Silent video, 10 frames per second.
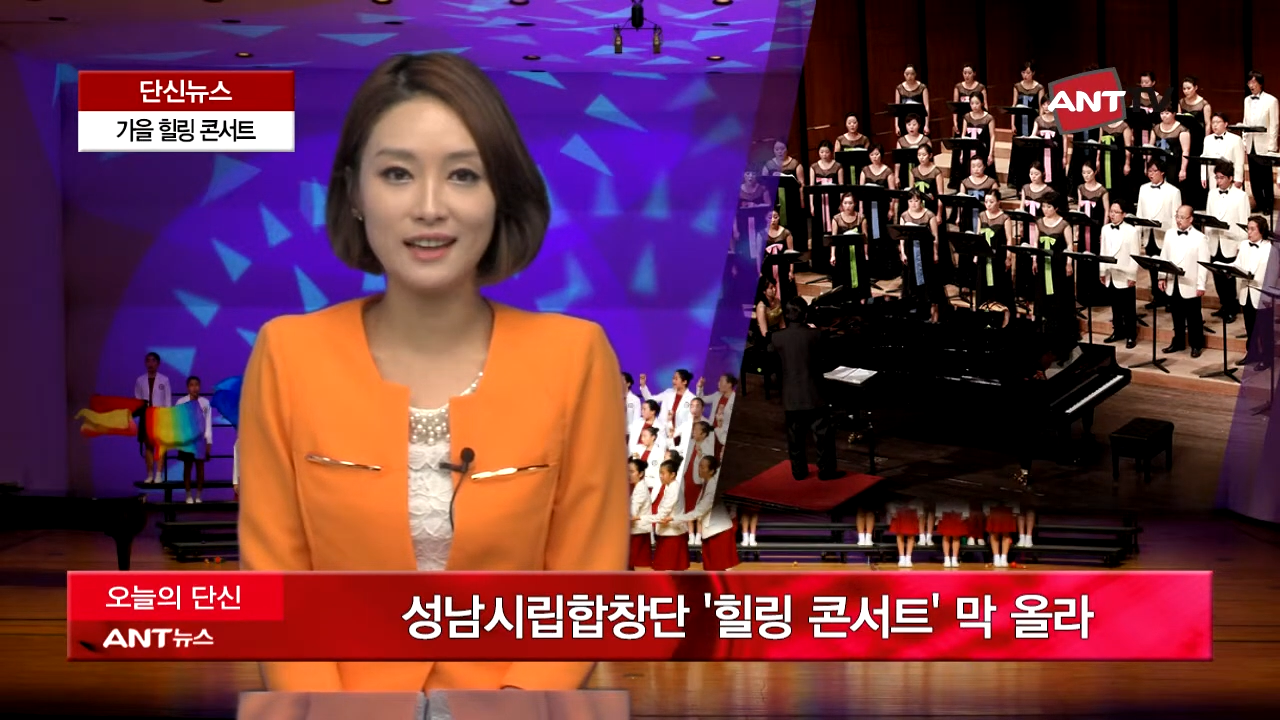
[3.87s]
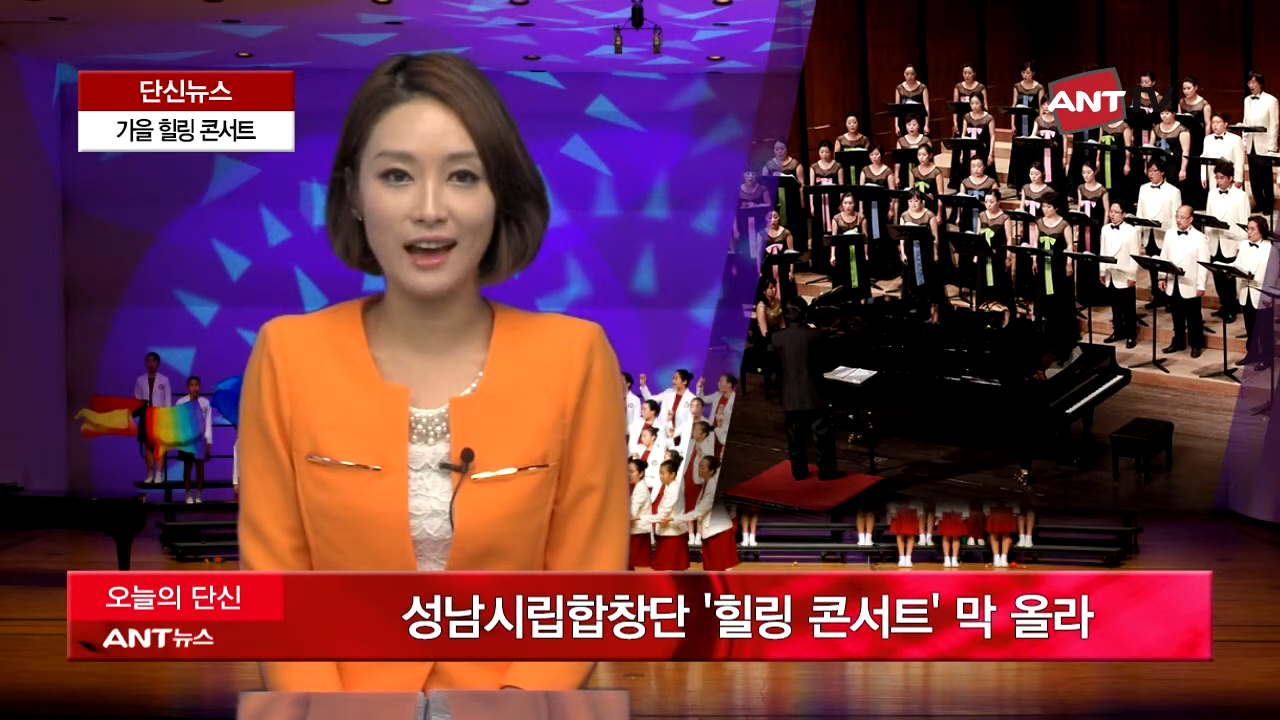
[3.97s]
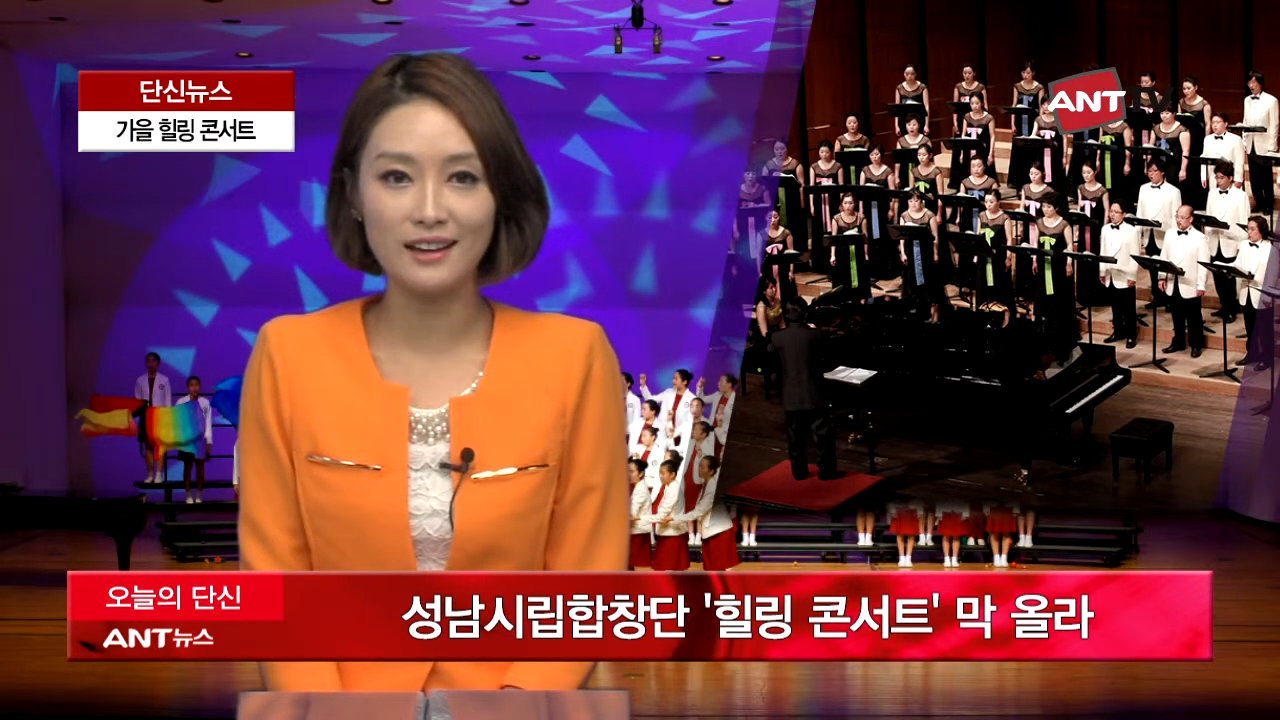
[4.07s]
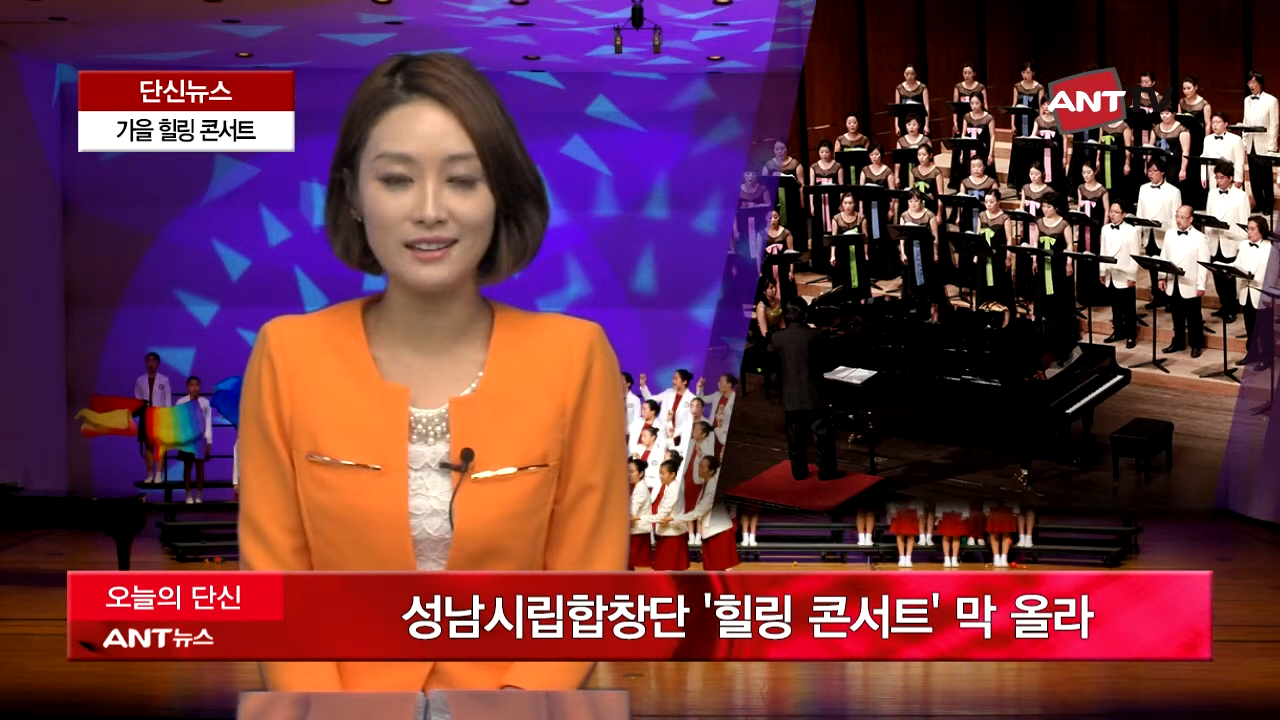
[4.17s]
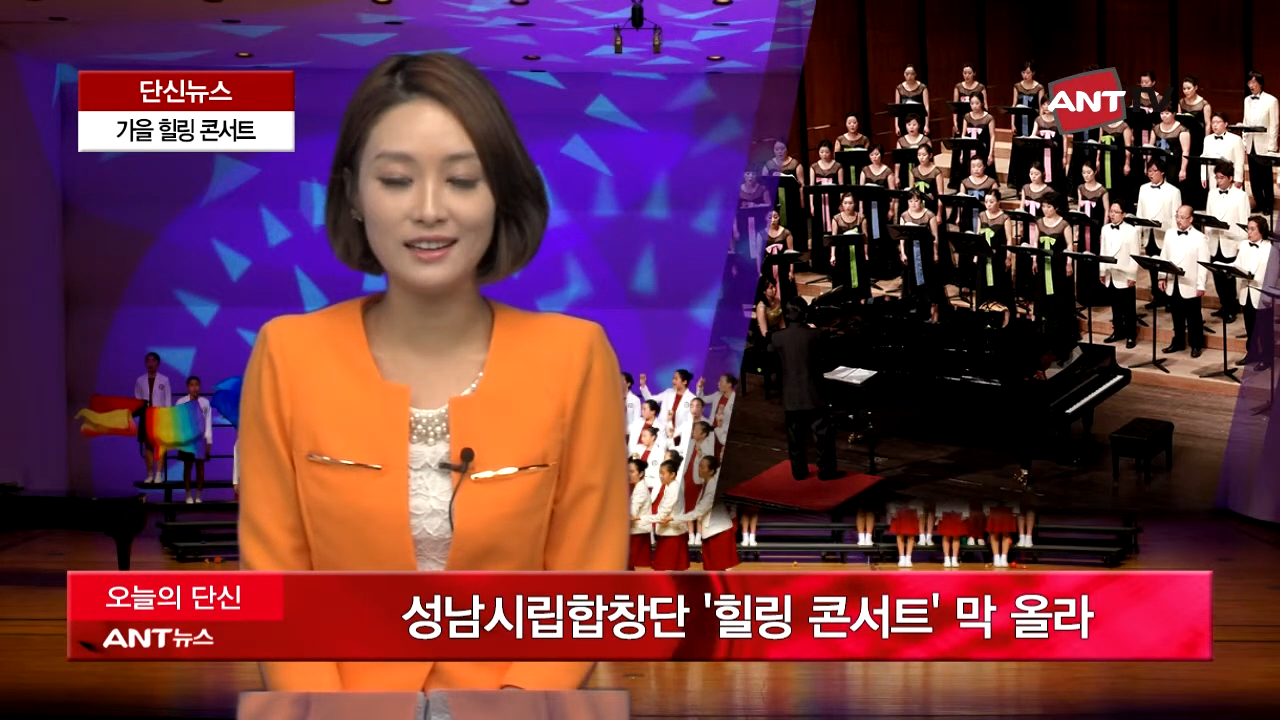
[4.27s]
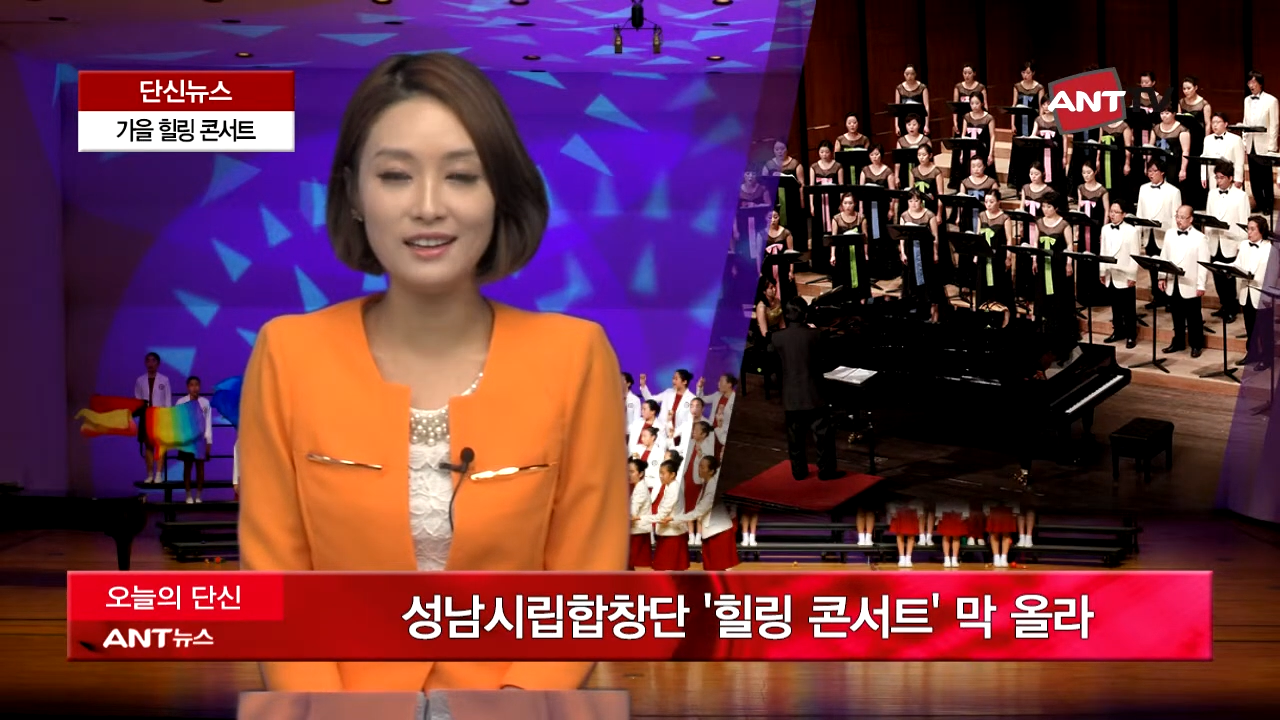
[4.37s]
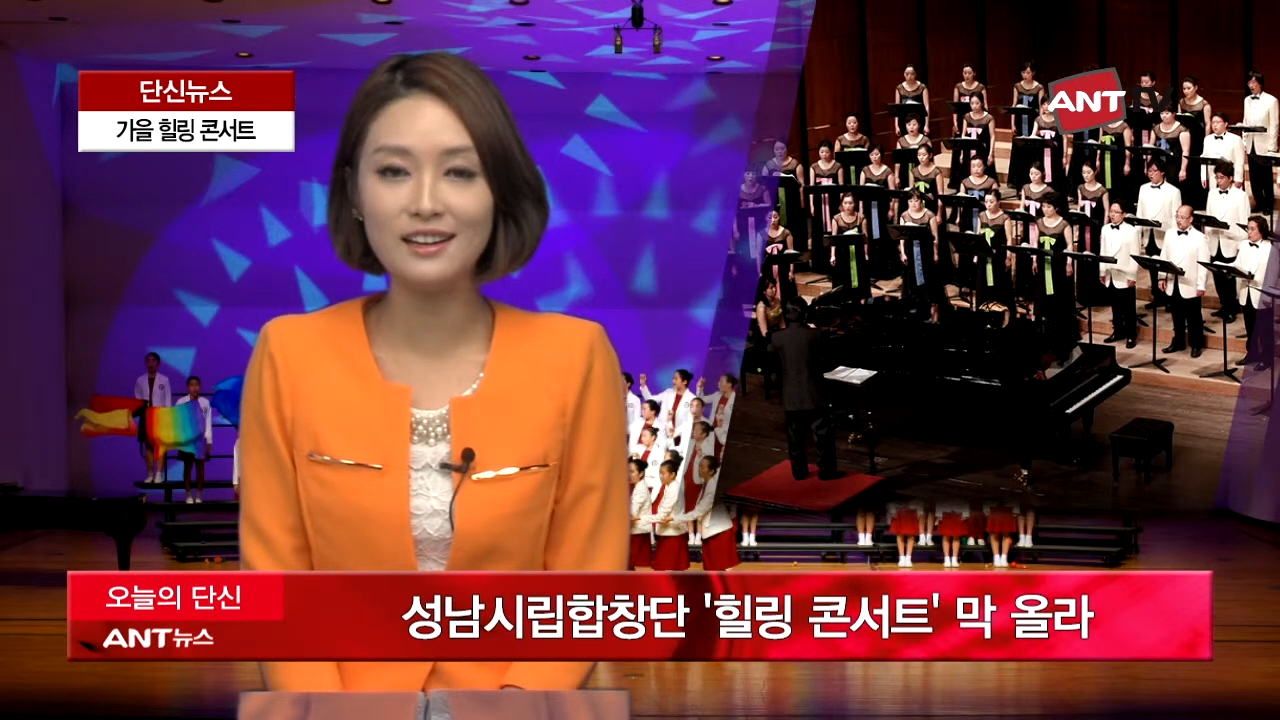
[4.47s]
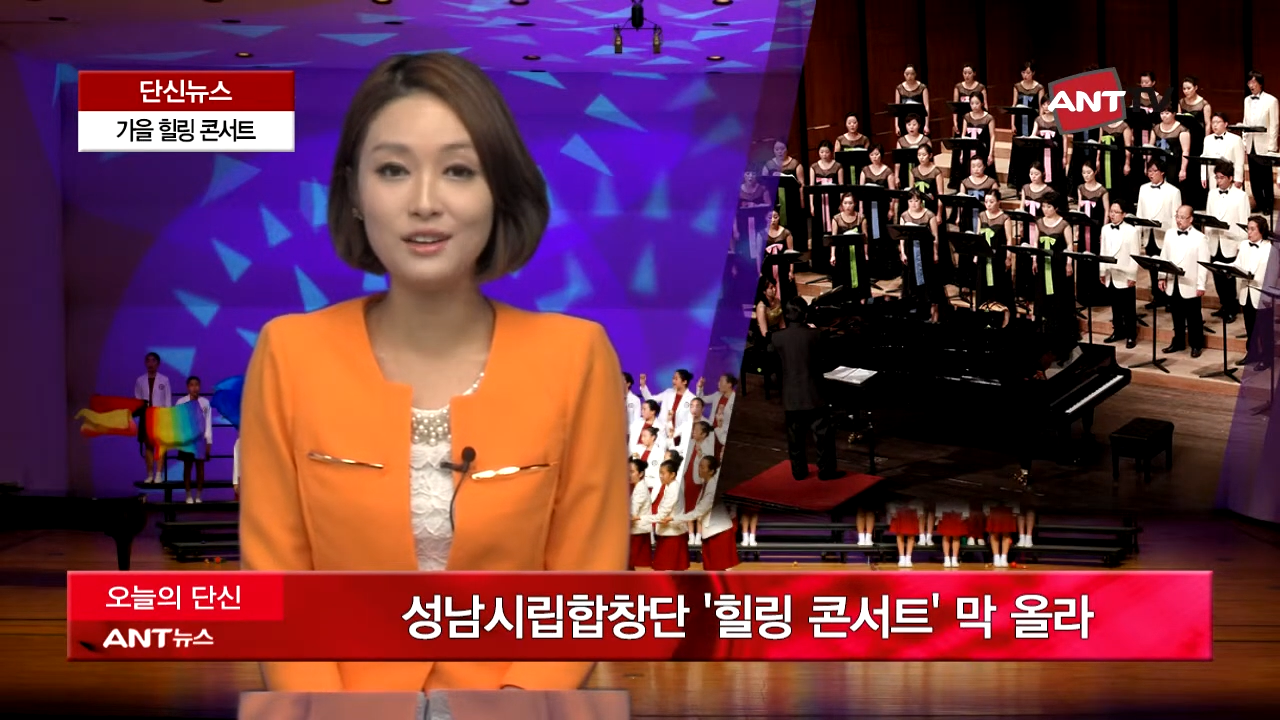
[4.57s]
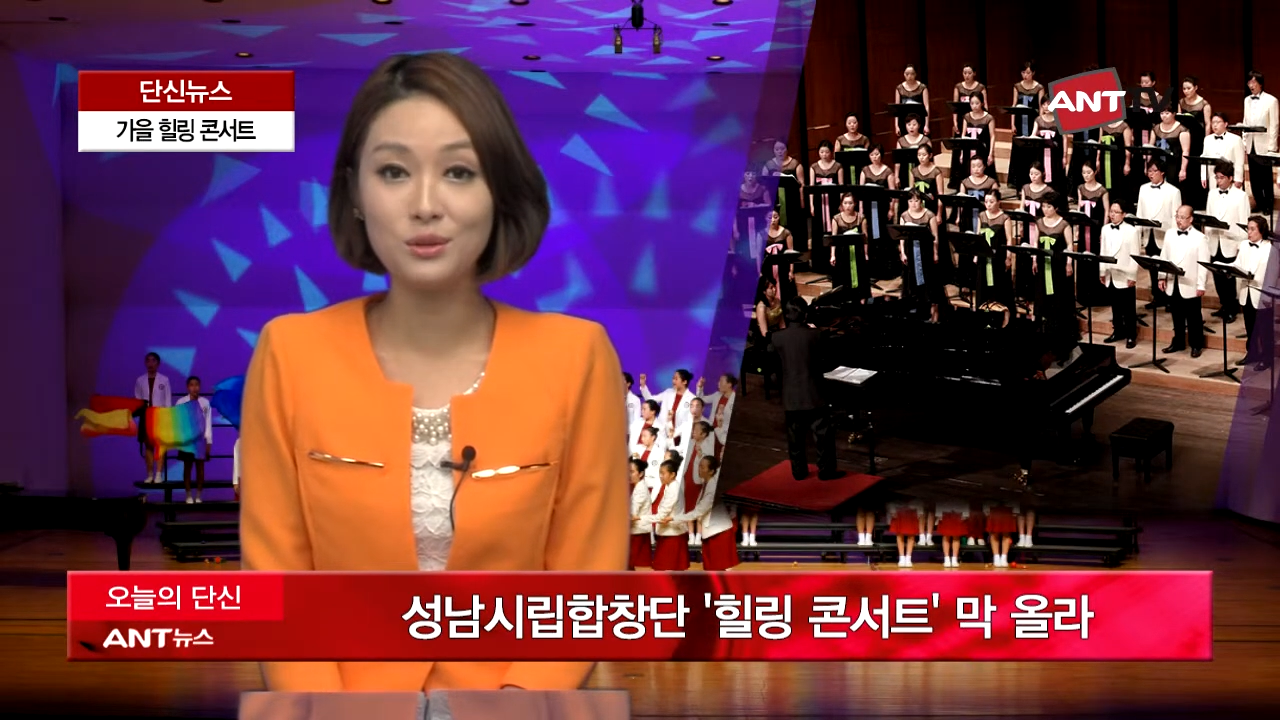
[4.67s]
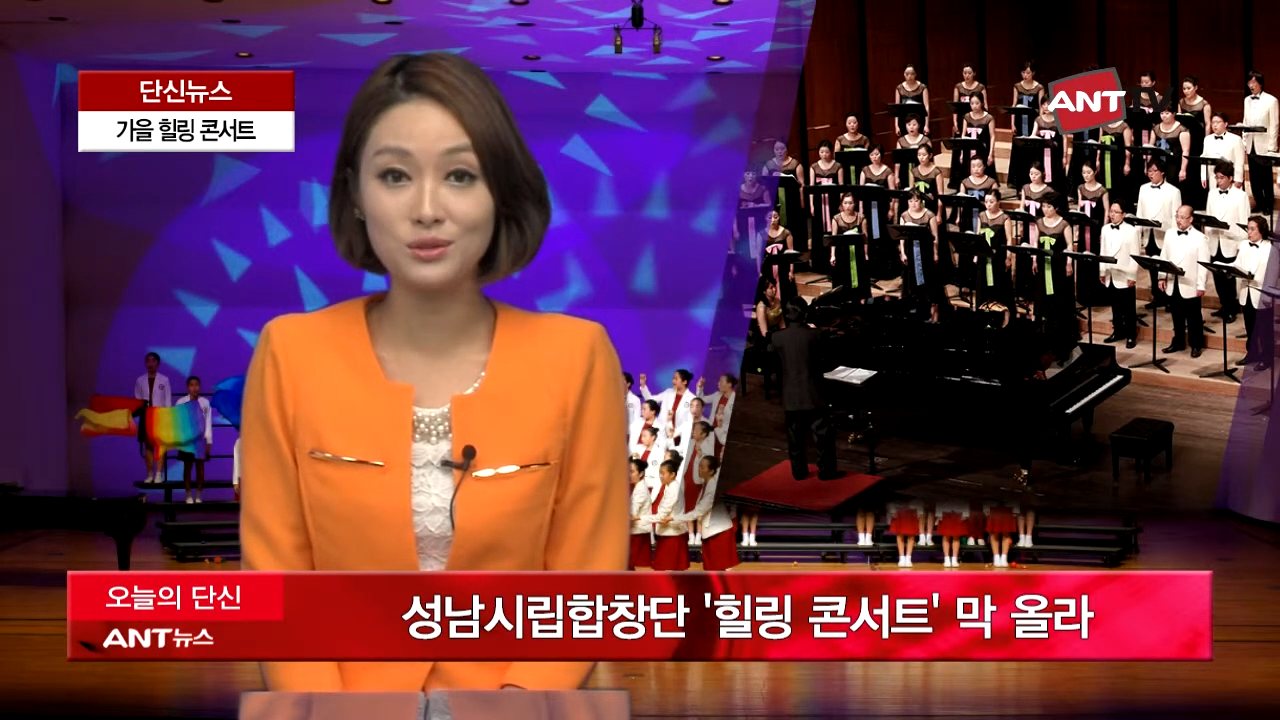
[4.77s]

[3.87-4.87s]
가을 힐링